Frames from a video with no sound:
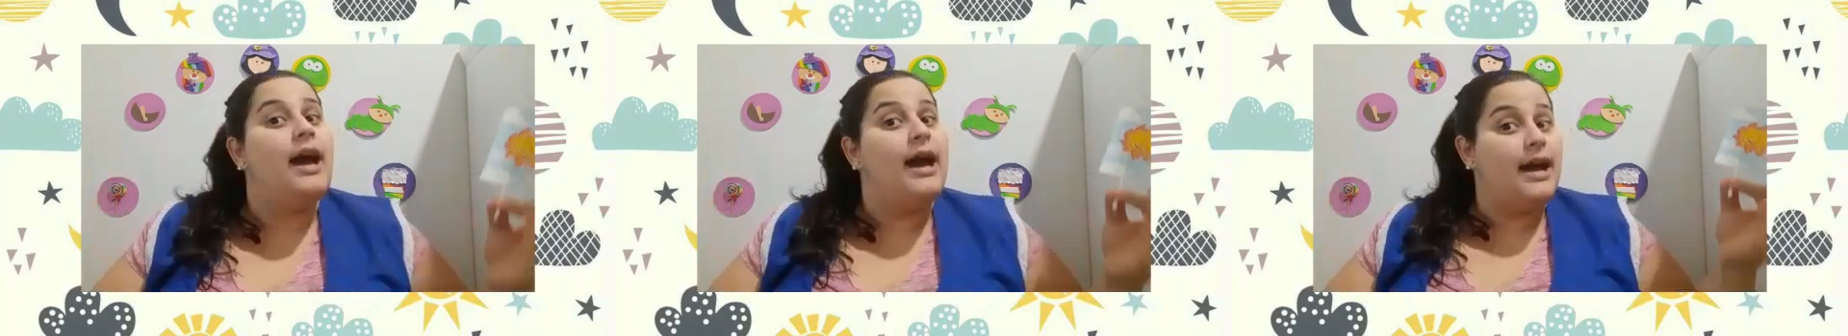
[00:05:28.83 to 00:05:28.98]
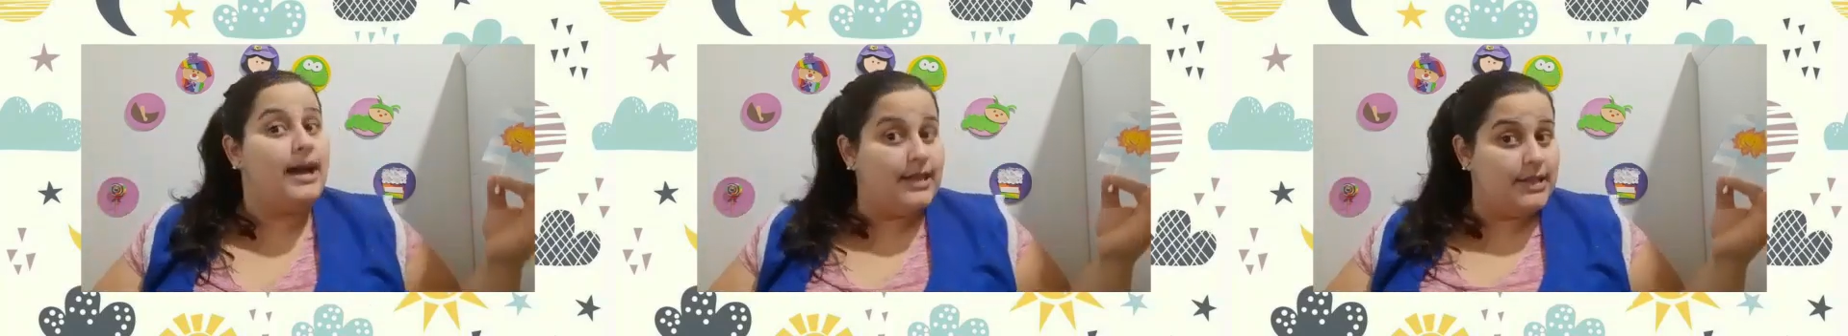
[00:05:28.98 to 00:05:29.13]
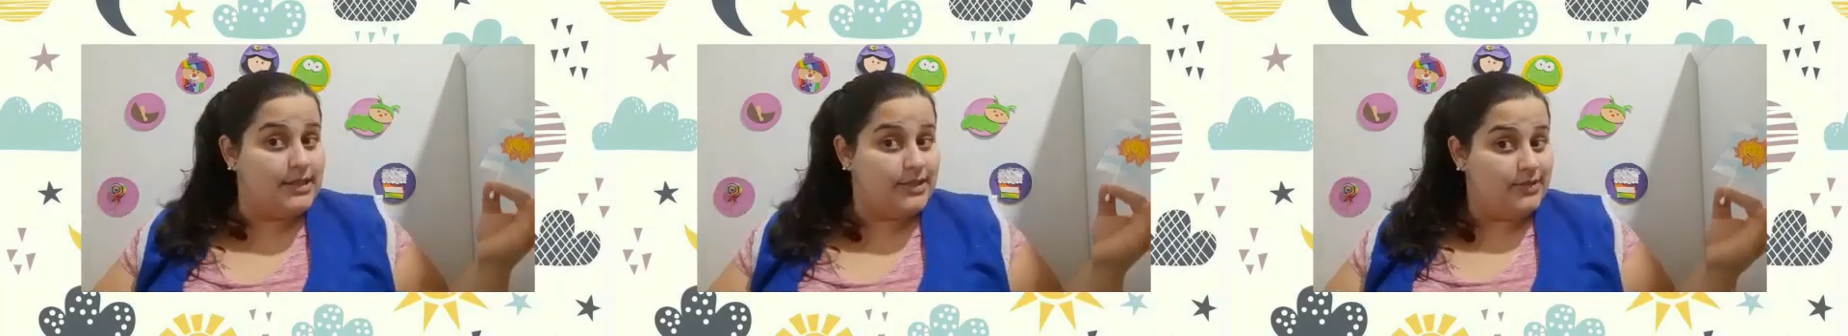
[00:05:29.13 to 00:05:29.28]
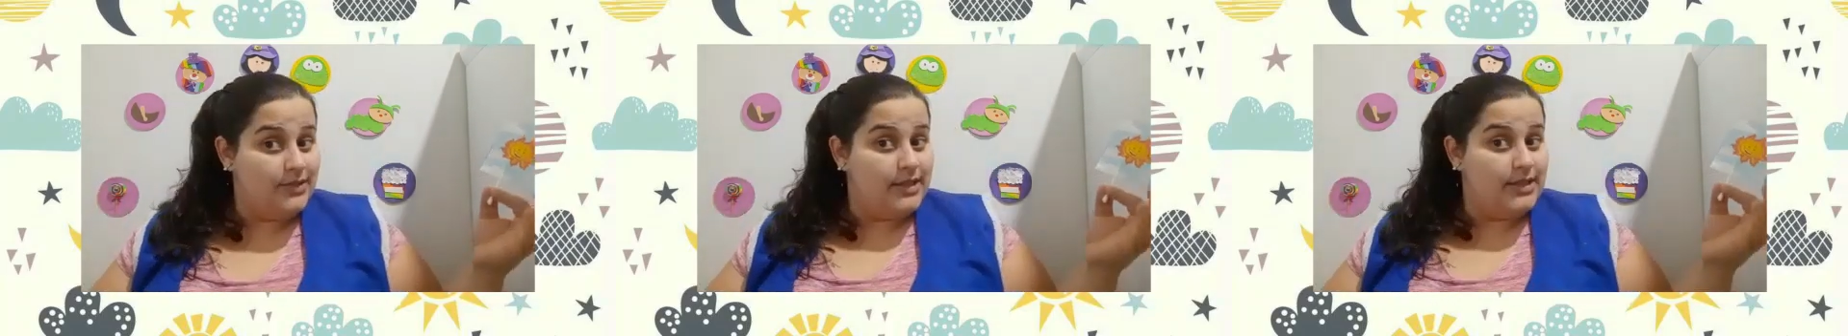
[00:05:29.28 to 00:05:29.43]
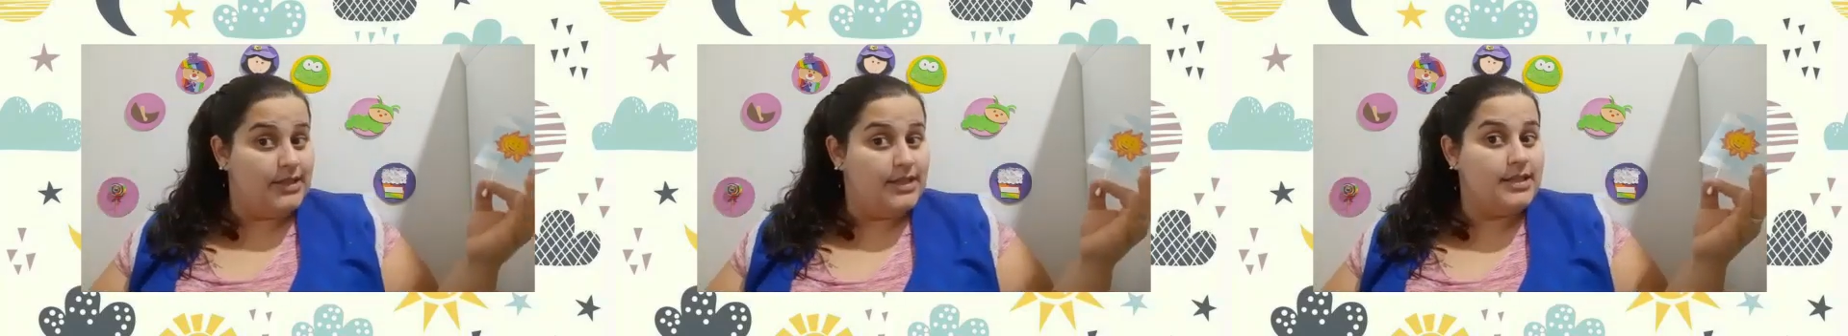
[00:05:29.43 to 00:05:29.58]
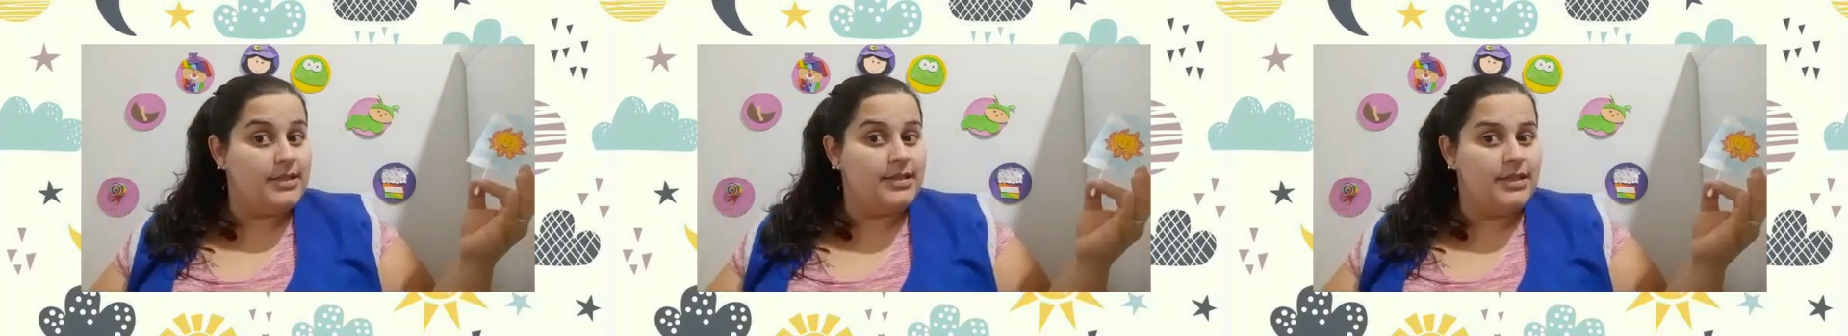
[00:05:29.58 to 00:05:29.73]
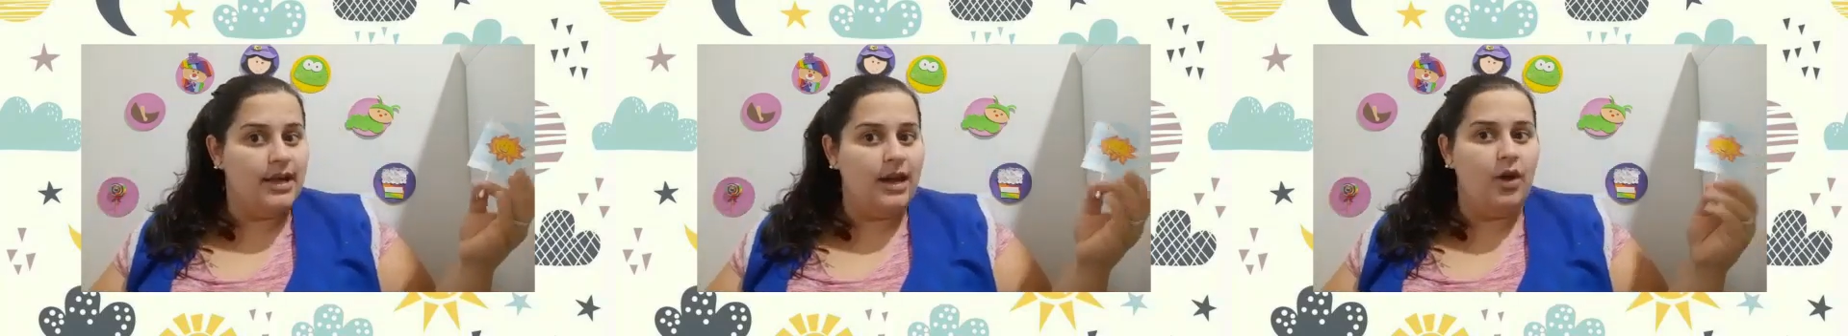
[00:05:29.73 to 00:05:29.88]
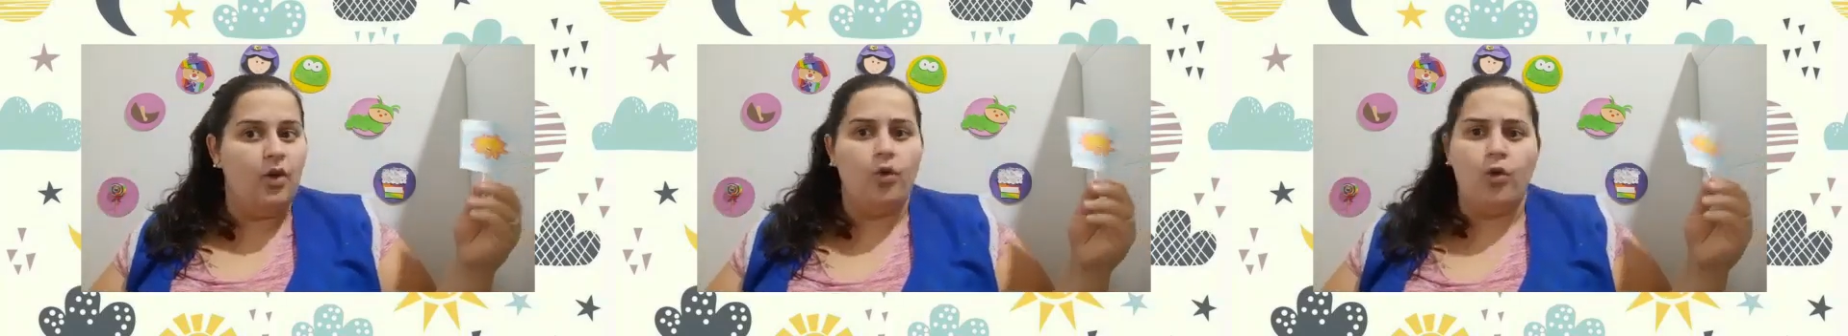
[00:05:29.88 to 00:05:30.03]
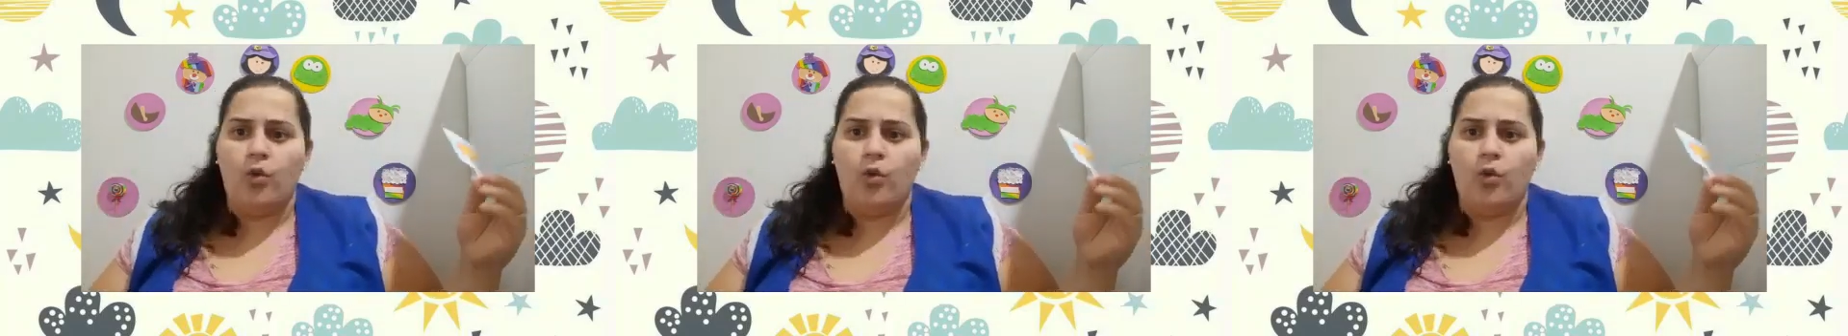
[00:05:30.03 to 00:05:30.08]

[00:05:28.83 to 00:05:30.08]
Às vezes não,